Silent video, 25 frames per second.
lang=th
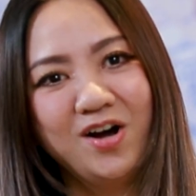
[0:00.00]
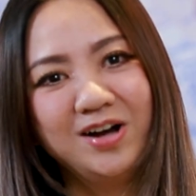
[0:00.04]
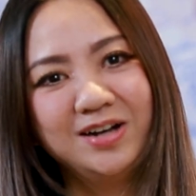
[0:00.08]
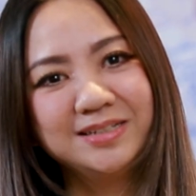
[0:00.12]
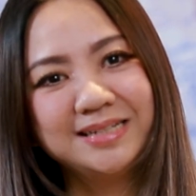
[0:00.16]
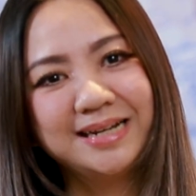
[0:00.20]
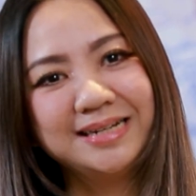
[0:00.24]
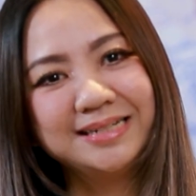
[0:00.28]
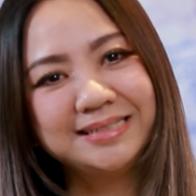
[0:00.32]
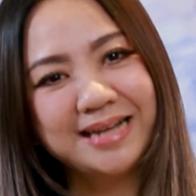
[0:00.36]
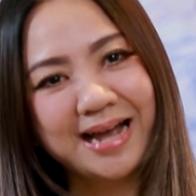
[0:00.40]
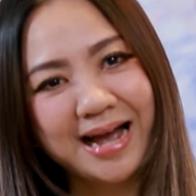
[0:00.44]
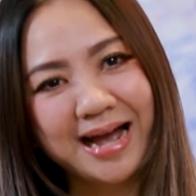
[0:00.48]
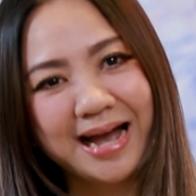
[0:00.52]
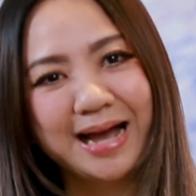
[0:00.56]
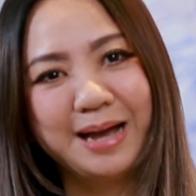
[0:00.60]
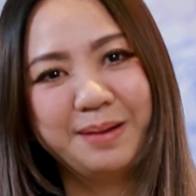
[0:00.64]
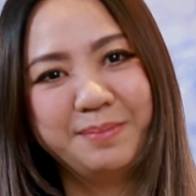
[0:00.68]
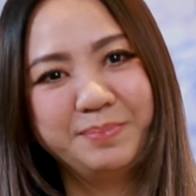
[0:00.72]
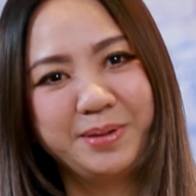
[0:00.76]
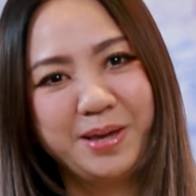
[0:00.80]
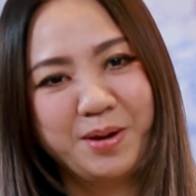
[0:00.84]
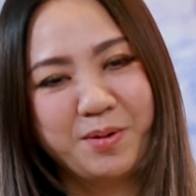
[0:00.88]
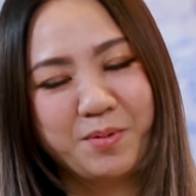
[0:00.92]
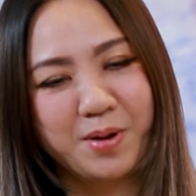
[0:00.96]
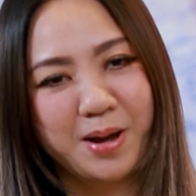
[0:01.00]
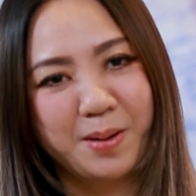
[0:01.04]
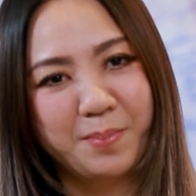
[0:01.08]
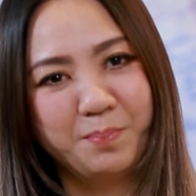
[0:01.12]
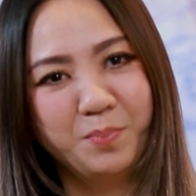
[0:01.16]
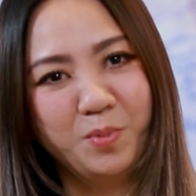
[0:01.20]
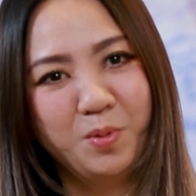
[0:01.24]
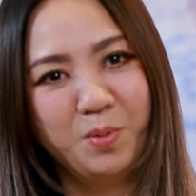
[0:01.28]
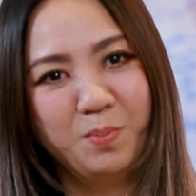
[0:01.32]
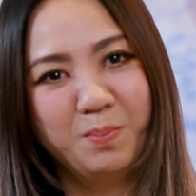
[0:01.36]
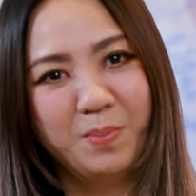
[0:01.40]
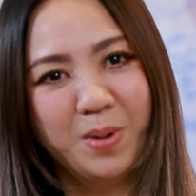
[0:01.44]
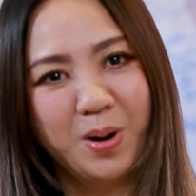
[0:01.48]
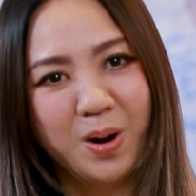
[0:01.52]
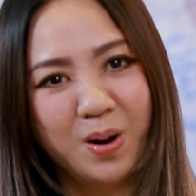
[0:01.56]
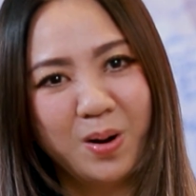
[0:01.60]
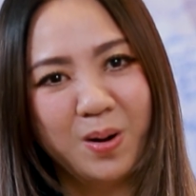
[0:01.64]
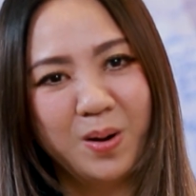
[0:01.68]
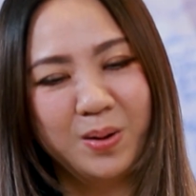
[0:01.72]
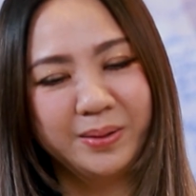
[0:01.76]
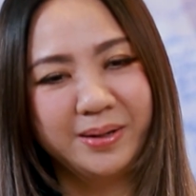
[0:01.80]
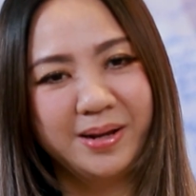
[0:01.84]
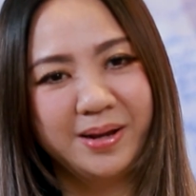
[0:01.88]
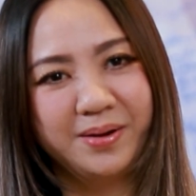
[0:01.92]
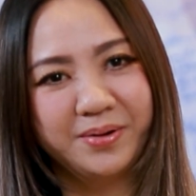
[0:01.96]
ก็ถ้าถามเกี่ยวกับมุมม
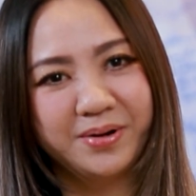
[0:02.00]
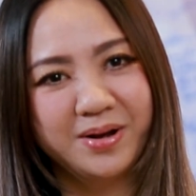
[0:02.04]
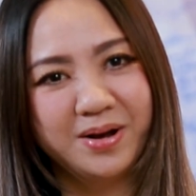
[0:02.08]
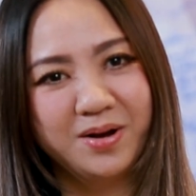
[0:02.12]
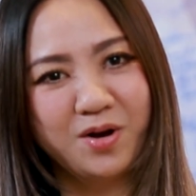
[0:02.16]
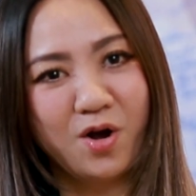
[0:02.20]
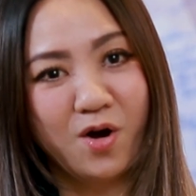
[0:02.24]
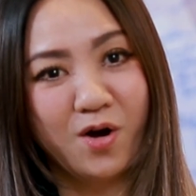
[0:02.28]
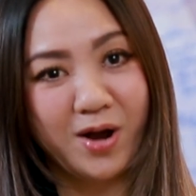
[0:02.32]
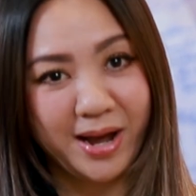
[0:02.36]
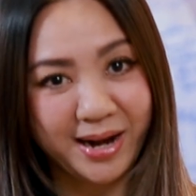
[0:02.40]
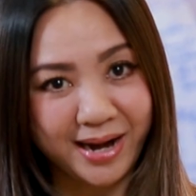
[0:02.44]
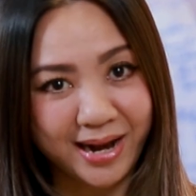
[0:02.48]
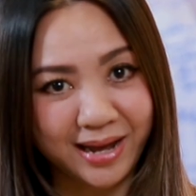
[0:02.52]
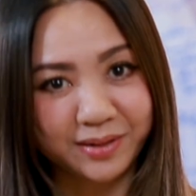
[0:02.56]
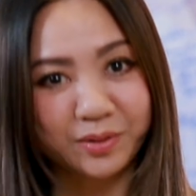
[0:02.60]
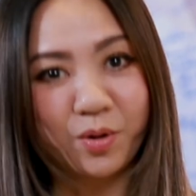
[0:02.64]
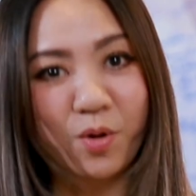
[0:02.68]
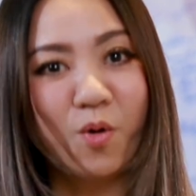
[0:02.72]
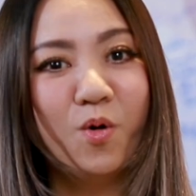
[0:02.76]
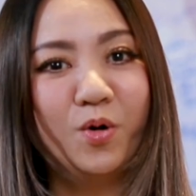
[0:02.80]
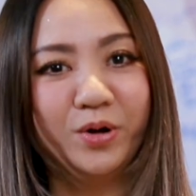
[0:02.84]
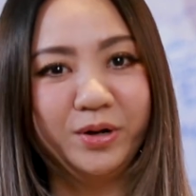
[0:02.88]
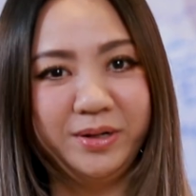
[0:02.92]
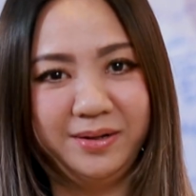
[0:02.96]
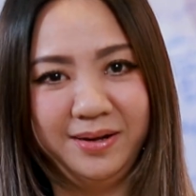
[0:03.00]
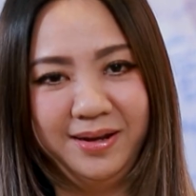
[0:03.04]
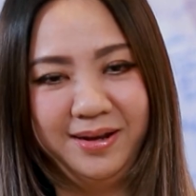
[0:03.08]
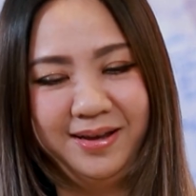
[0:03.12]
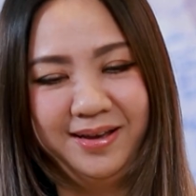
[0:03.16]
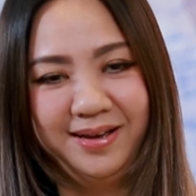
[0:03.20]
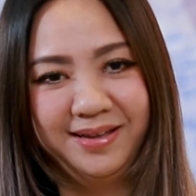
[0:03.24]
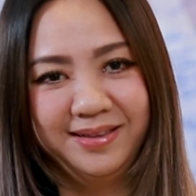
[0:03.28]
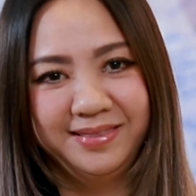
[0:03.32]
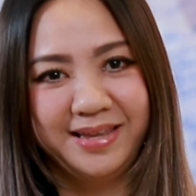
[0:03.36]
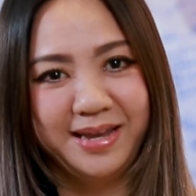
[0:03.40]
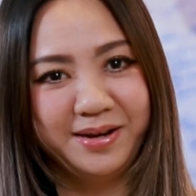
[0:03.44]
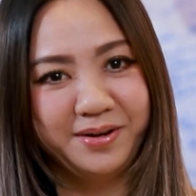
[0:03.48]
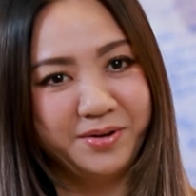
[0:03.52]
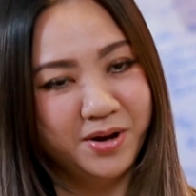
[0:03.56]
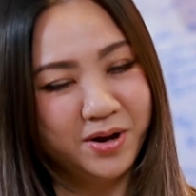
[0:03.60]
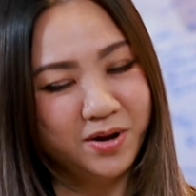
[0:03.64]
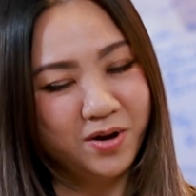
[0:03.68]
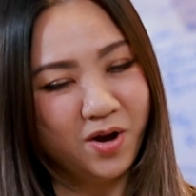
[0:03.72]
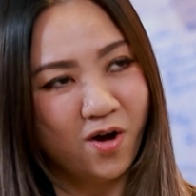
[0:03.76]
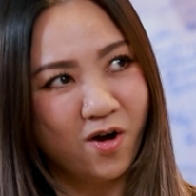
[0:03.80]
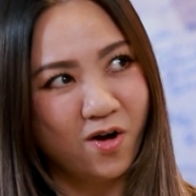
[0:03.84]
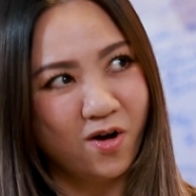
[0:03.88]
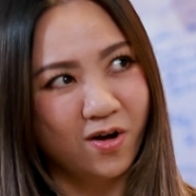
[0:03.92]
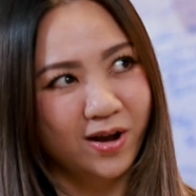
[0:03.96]
องในเรื่องของอนาคต ในเรื่
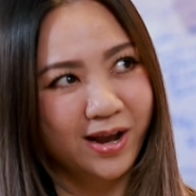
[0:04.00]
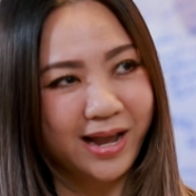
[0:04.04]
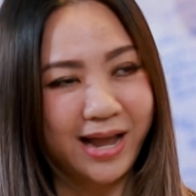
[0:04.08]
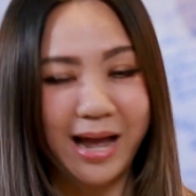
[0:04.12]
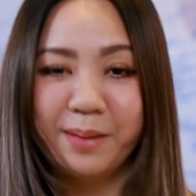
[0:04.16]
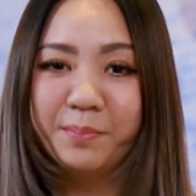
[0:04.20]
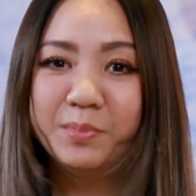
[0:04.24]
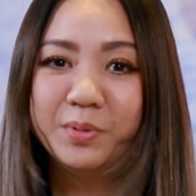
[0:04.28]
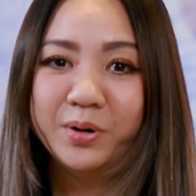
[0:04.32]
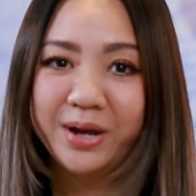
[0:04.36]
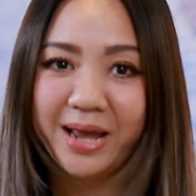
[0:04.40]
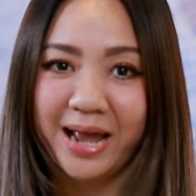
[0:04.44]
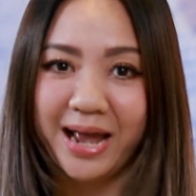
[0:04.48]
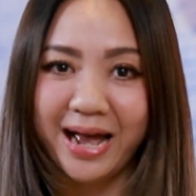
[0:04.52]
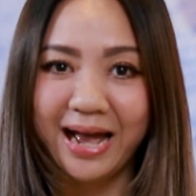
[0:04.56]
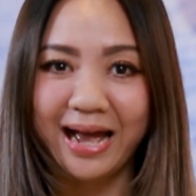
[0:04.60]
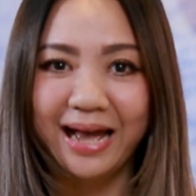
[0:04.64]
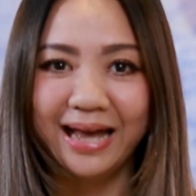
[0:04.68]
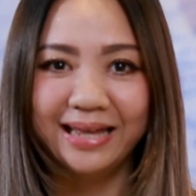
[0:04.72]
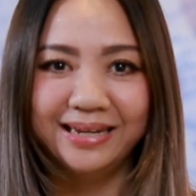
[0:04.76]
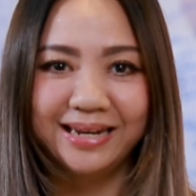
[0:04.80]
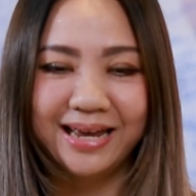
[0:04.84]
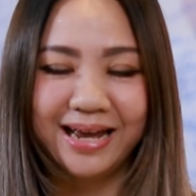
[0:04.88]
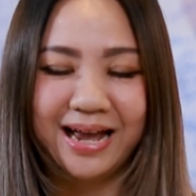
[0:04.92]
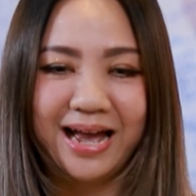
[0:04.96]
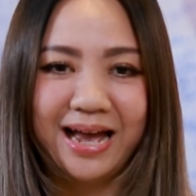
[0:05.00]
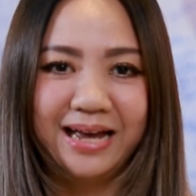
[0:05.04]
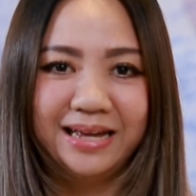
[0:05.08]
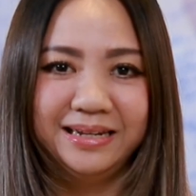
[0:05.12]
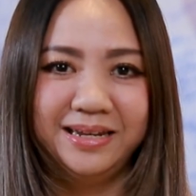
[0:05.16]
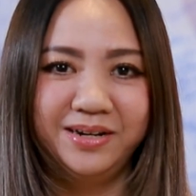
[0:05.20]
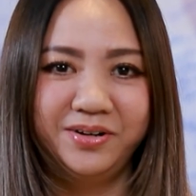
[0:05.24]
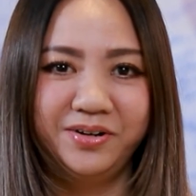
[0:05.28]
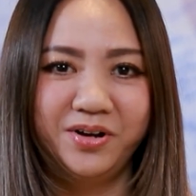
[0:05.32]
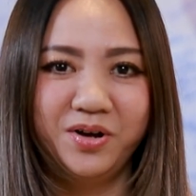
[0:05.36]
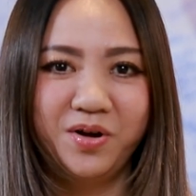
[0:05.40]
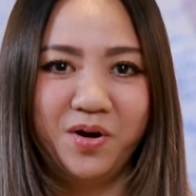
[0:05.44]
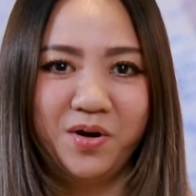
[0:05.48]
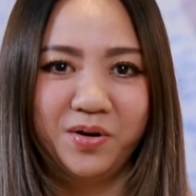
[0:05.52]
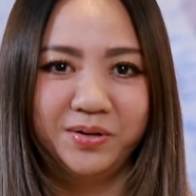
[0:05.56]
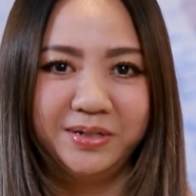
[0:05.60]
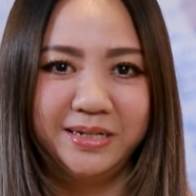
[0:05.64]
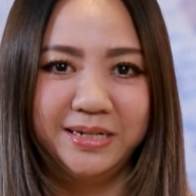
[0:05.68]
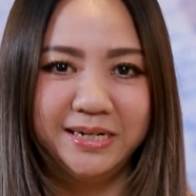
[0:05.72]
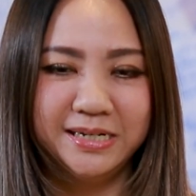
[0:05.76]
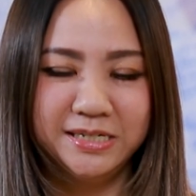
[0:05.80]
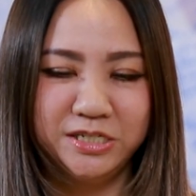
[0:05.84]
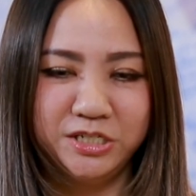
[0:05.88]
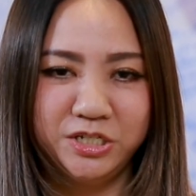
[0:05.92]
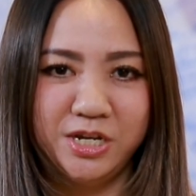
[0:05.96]
องของการบริหารนะคะในเรื่องของ
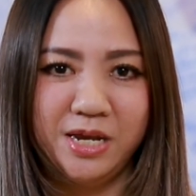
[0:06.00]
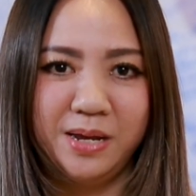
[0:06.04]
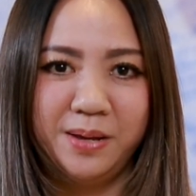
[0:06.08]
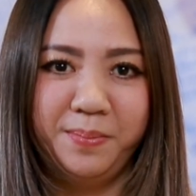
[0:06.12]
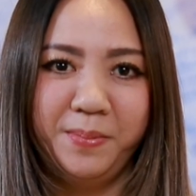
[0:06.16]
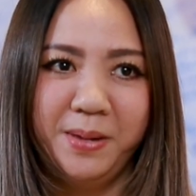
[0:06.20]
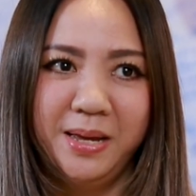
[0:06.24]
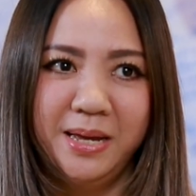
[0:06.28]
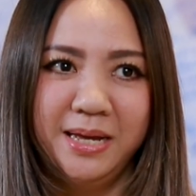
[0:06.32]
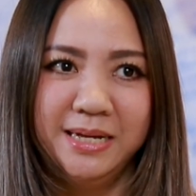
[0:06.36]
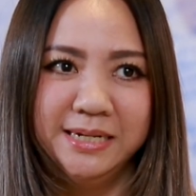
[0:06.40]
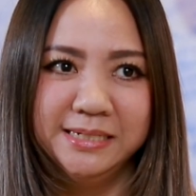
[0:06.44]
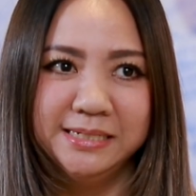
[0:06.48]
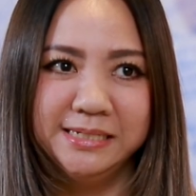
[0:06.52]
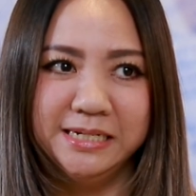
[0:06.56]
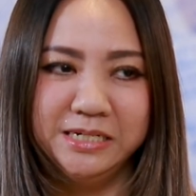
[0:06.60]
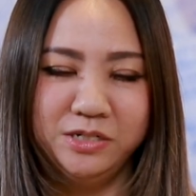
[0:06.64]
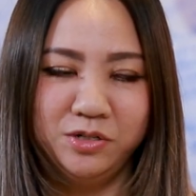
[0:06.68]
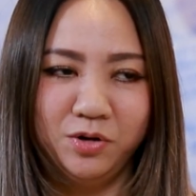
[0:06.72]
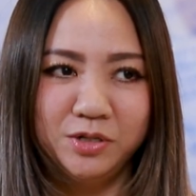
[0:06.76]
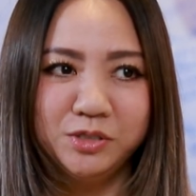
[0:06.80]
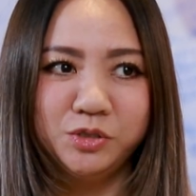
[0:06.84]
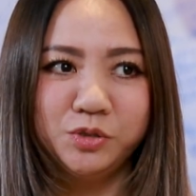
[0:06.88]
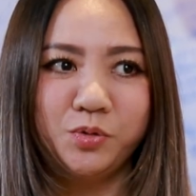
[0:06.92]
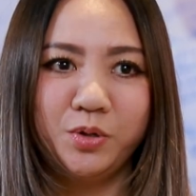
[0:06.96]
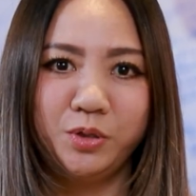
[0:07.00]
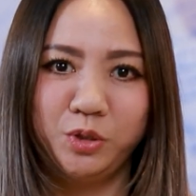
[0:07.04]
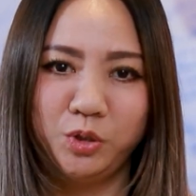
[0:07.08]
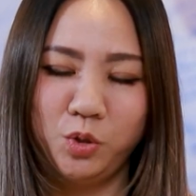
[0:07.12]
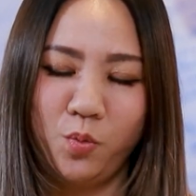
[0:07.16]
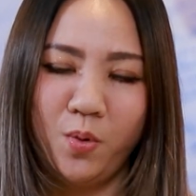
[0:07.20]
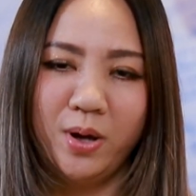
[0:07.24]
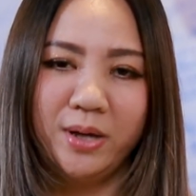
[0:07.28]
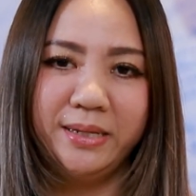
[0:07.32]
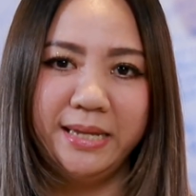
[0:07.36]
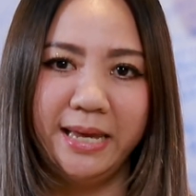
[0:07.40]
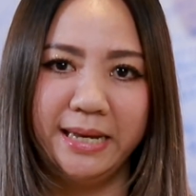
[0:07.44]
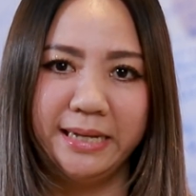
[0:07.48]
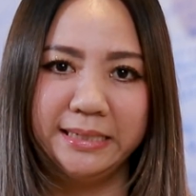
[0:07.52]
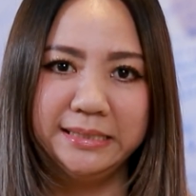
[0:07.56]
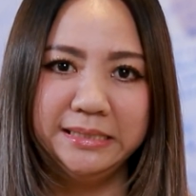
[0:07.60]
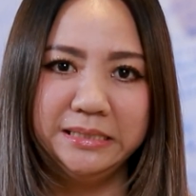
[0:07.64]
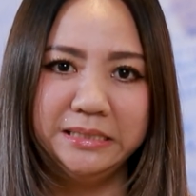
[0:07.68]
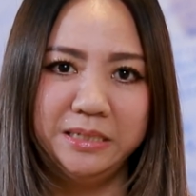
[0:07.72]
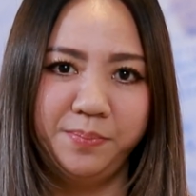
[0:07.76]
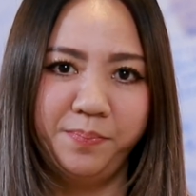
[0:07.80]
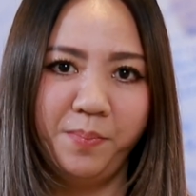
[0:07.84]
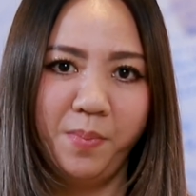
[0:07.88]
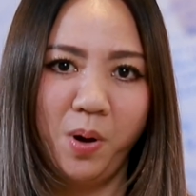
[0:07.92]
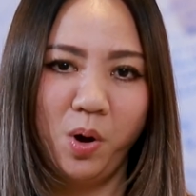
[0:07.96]
leadership ซึ่งโดยส่วนตัวเนี่ย
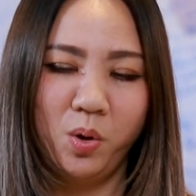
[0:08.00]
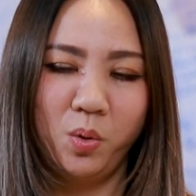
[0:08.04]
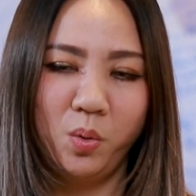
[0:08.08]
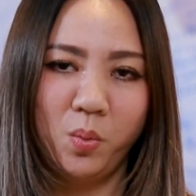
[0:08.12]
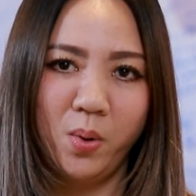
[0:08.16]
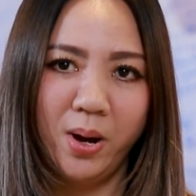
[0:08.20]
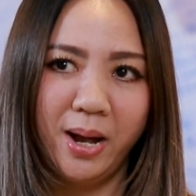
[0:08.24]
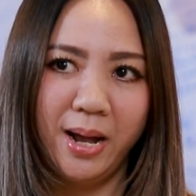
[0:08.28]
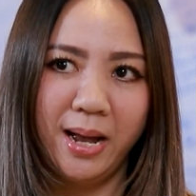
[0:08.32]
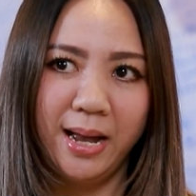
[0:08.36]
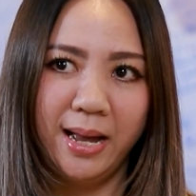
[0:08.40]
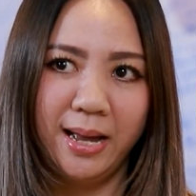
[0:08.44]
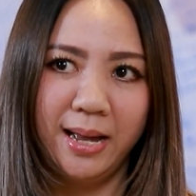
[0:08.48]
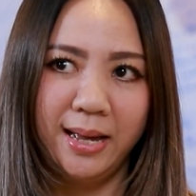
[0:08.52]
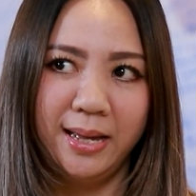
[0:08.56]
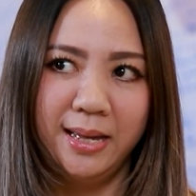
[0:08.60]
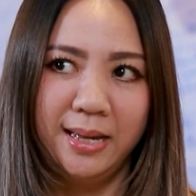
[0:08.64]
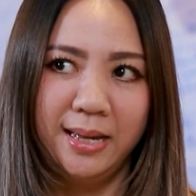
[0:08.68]
คือจิ๊บมองว่า